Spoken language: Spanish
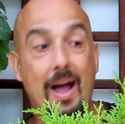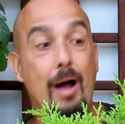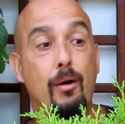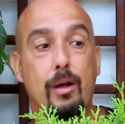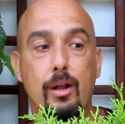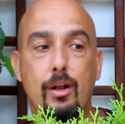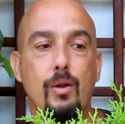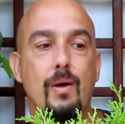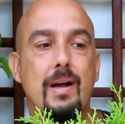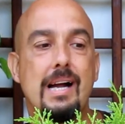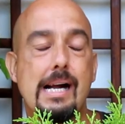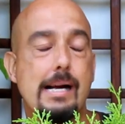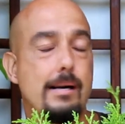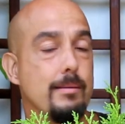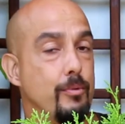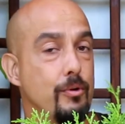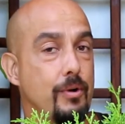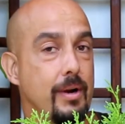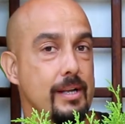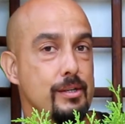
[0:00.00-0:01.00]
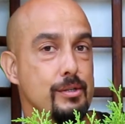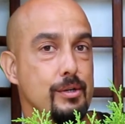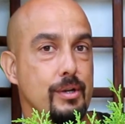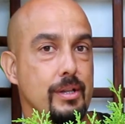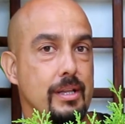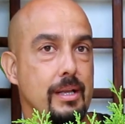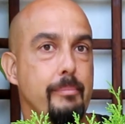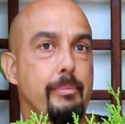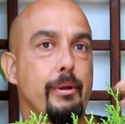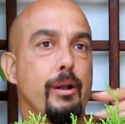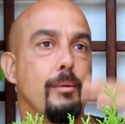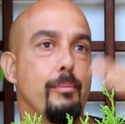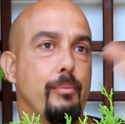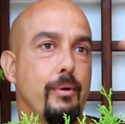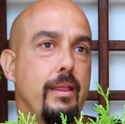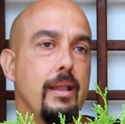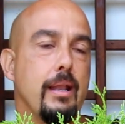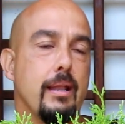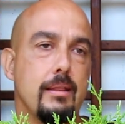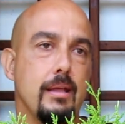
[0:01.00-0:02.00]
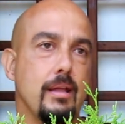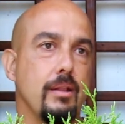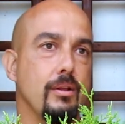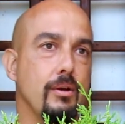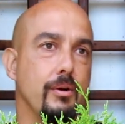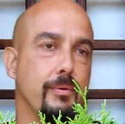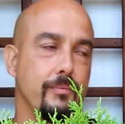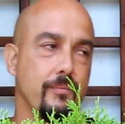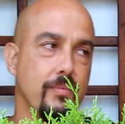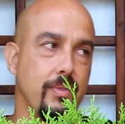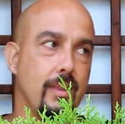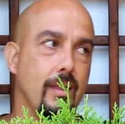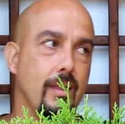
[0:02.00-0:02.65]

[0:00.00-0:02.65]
aunque no lo haga como un resorte, pero lo puede ir haciendo